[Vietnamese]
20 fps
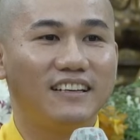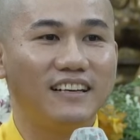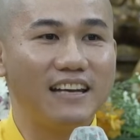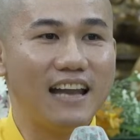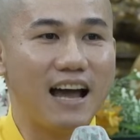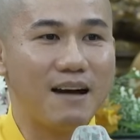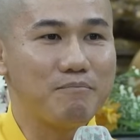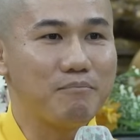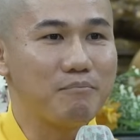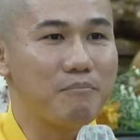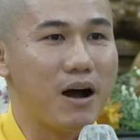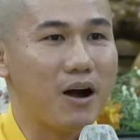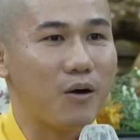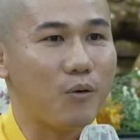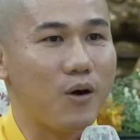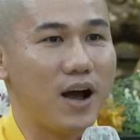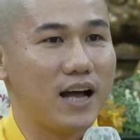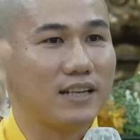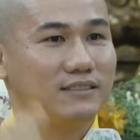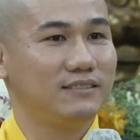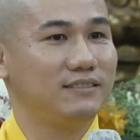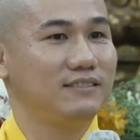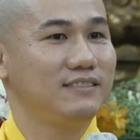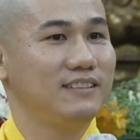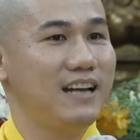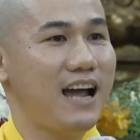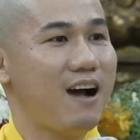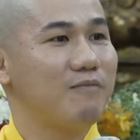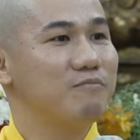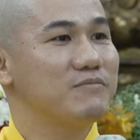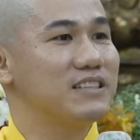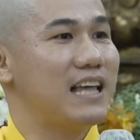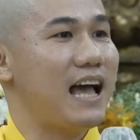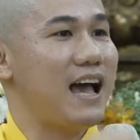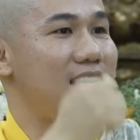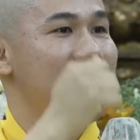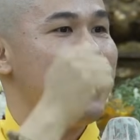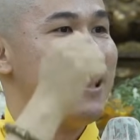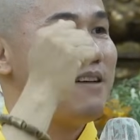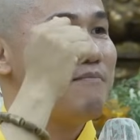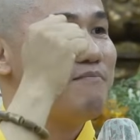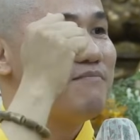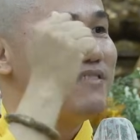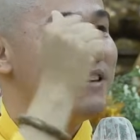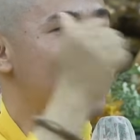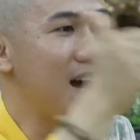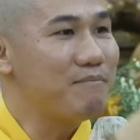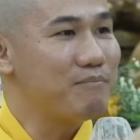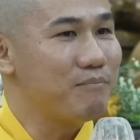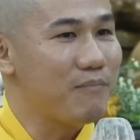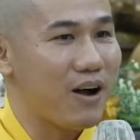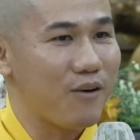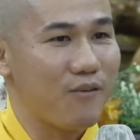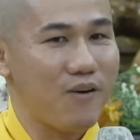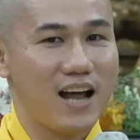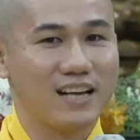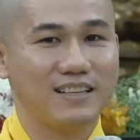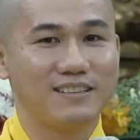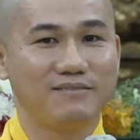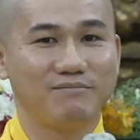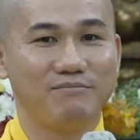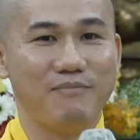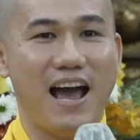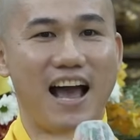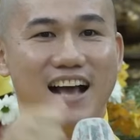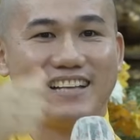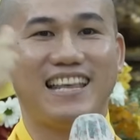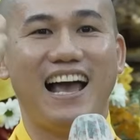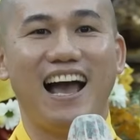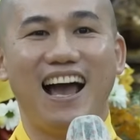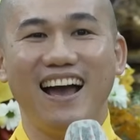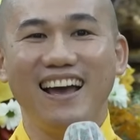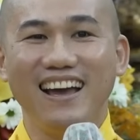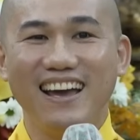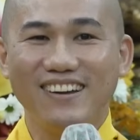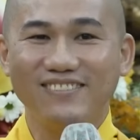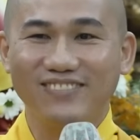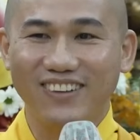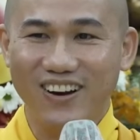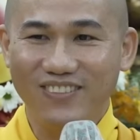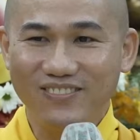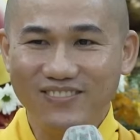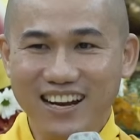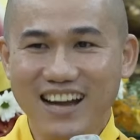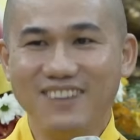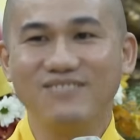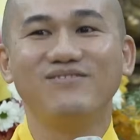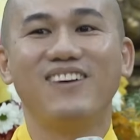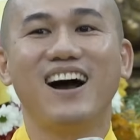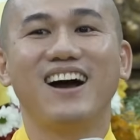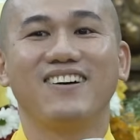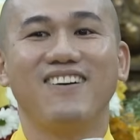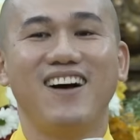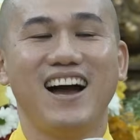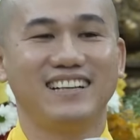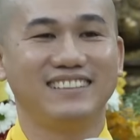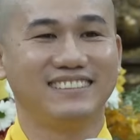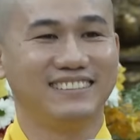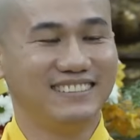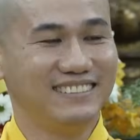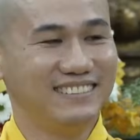number one. Ông xã em number one, bà xã em cũng number one.